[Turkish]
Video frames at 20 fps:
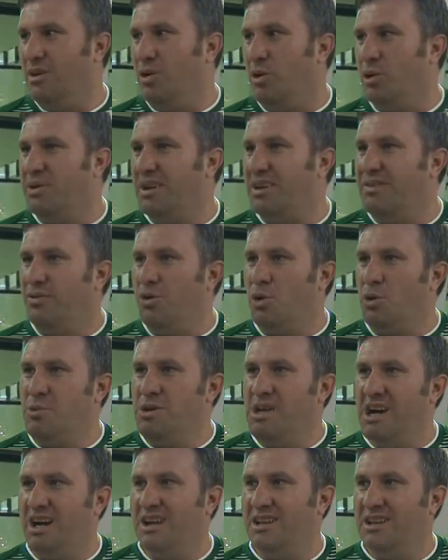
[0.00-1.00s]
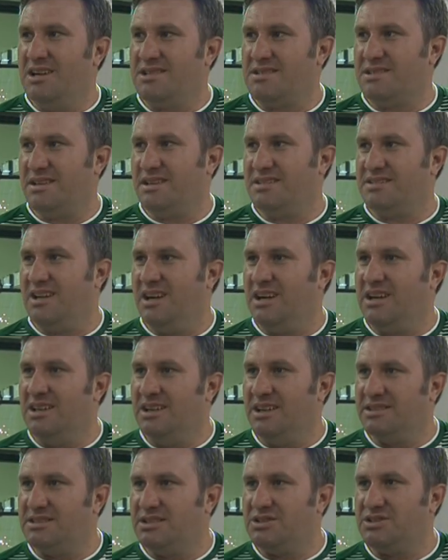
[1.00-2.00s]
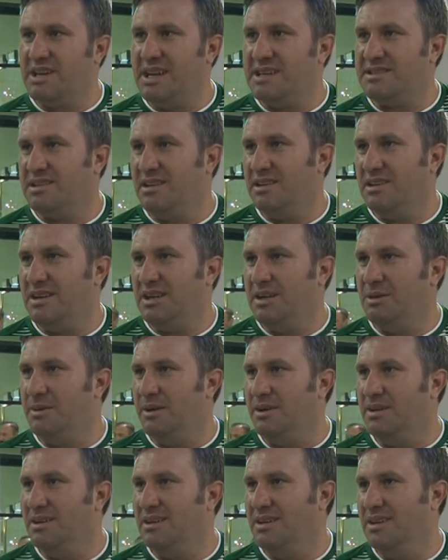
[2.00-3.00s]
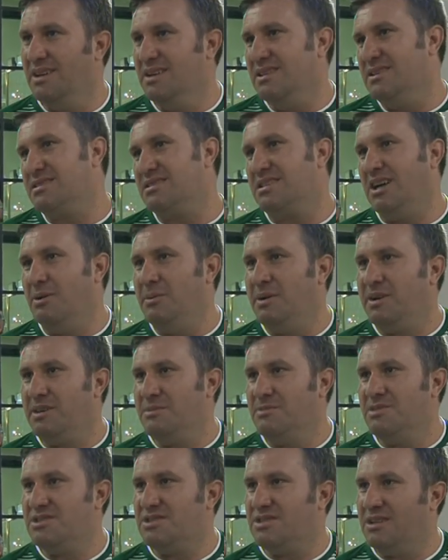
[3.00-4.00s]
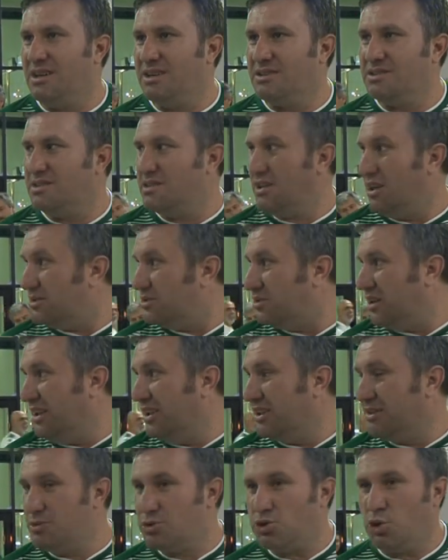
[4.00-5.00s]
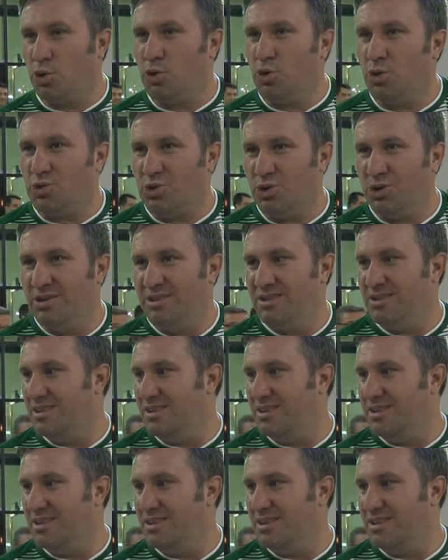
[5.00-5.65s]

Oradaki formunu yakalarsa sağ kanatta şey sağlar ama sağ bekimiz, sağ kanadımız çok kötü.